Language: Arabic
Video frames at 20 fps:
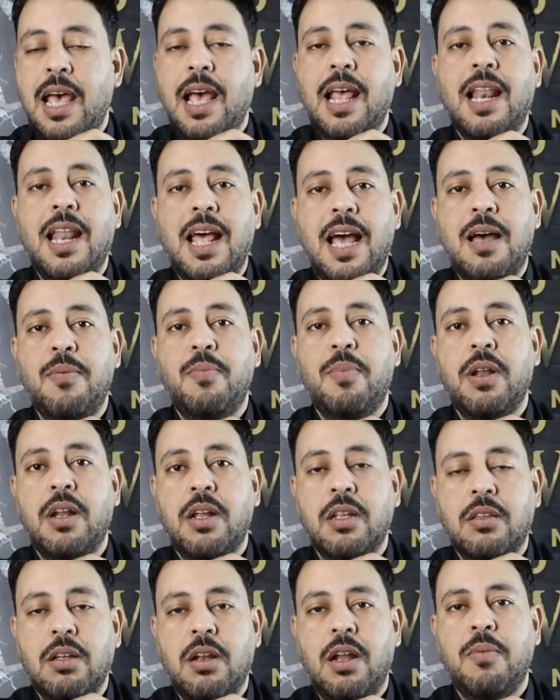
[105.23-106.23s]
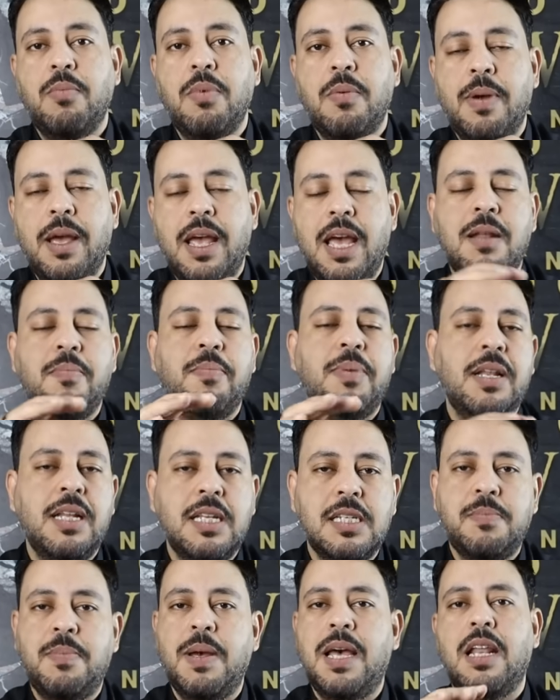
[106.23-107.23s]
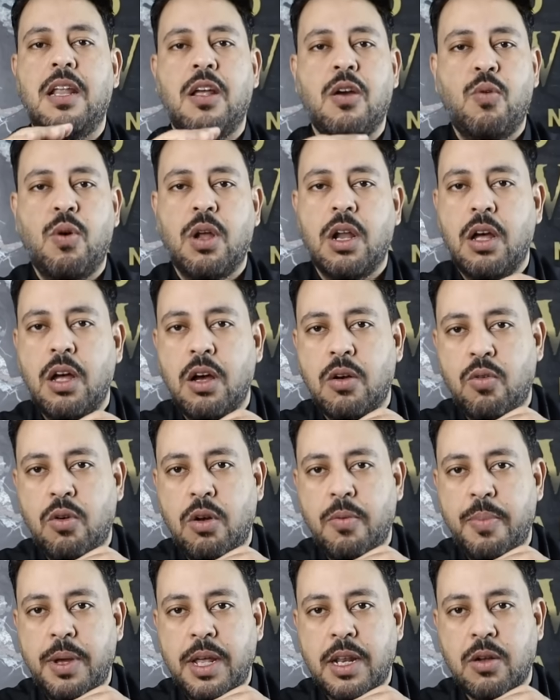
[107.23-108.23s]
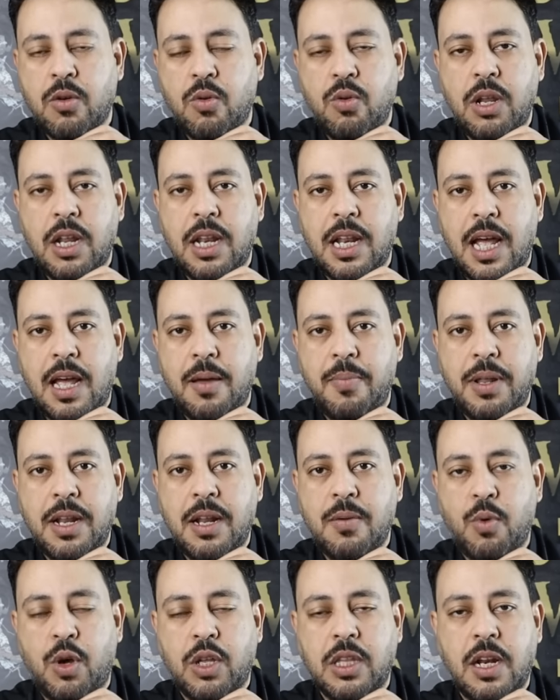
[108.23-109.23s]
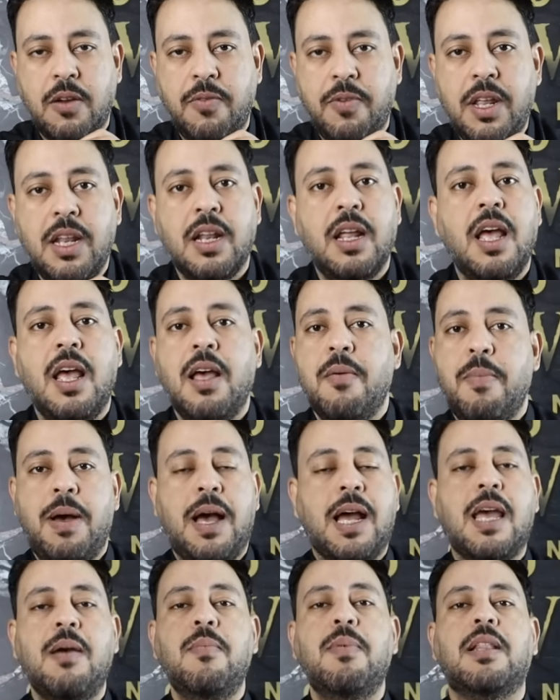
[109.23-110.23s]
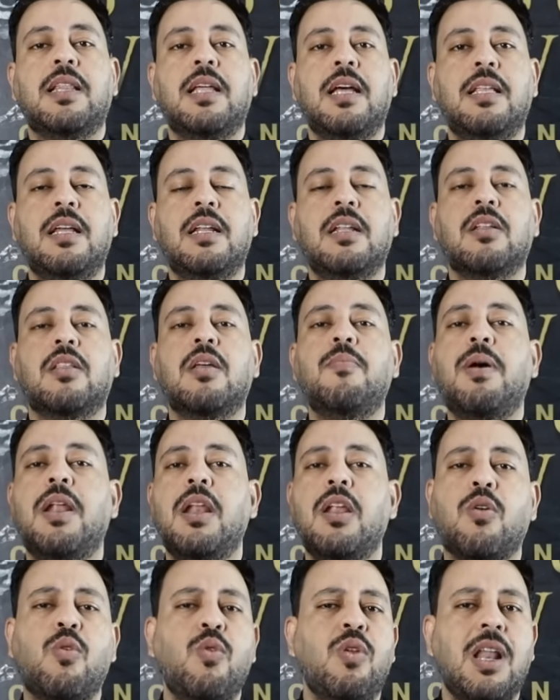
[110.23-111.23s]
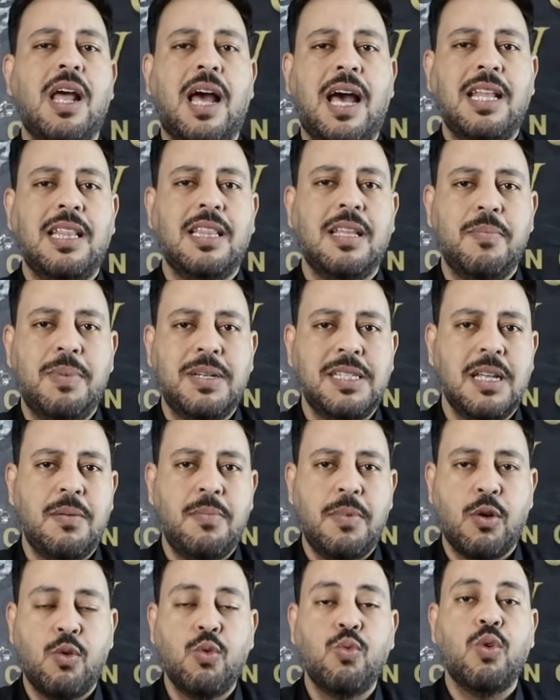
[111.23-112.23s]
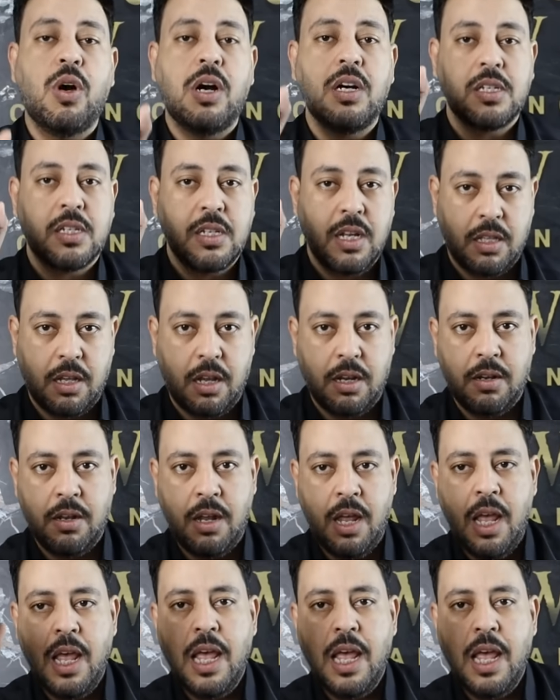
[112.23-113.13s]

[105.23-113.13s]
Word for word: اللاعب اللي طلع ببيان بالنسبه لي هو الاقوى بين كل اللاعبين المحترفين مع كامل تقديرنا طبعا لكل حد بذل مجهود وخاصه